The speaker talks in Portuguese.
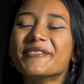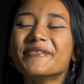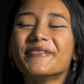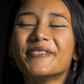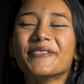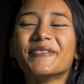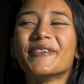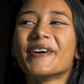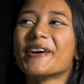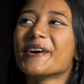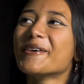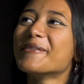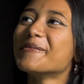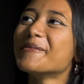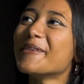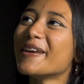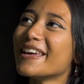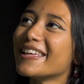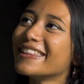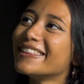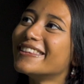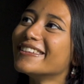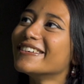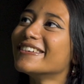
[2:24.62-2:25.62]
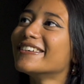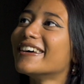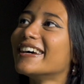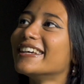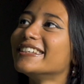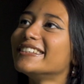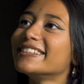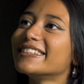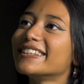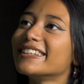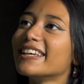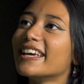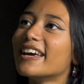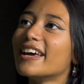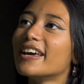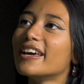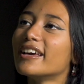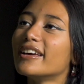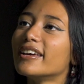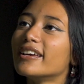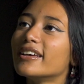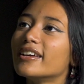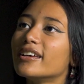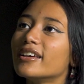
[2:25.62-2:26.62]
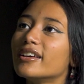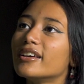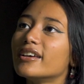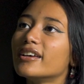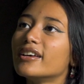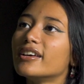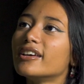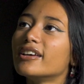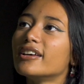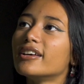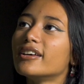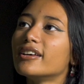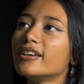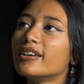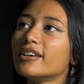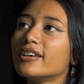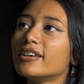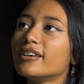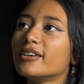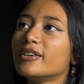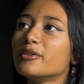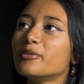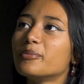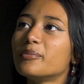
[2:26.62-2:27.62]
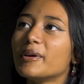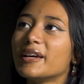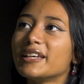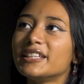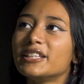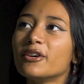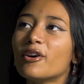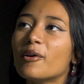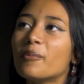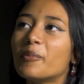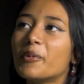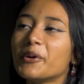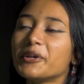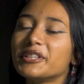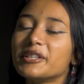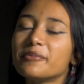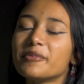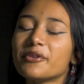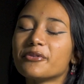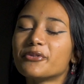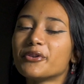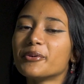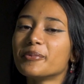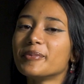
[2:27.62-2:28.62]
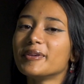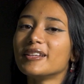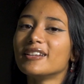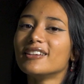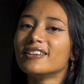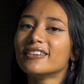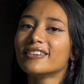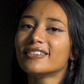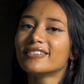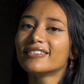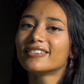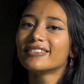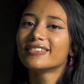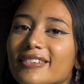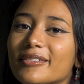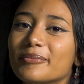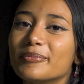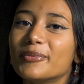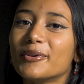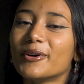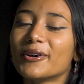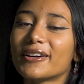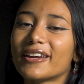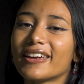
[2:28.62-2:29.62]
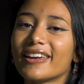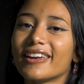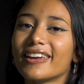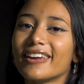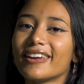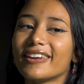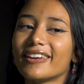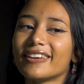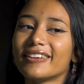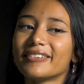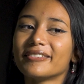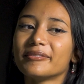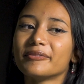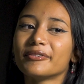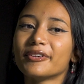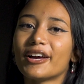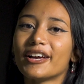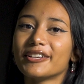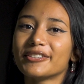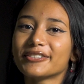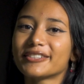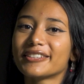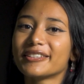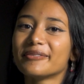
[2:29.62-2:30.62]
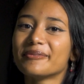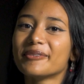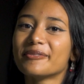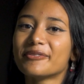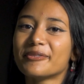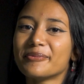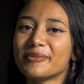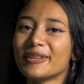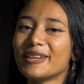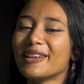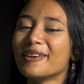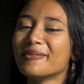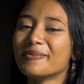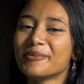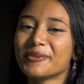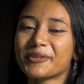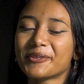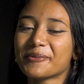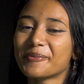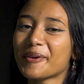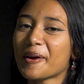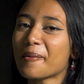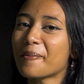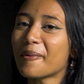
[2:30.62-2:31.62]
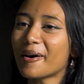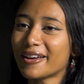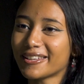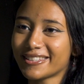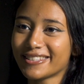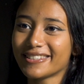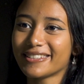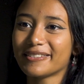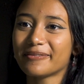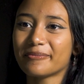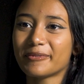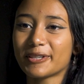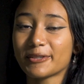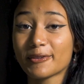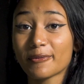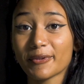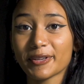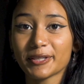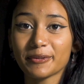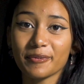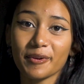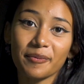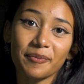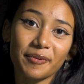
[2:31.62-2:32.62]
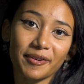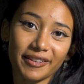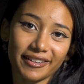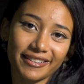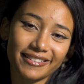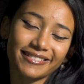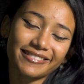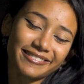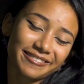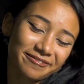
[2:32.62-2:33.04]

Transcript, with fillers: Meu maior medo, acho que é perder o apoio da minha família. Porque acho que minha família é muito minha base, principalmente minha mãe.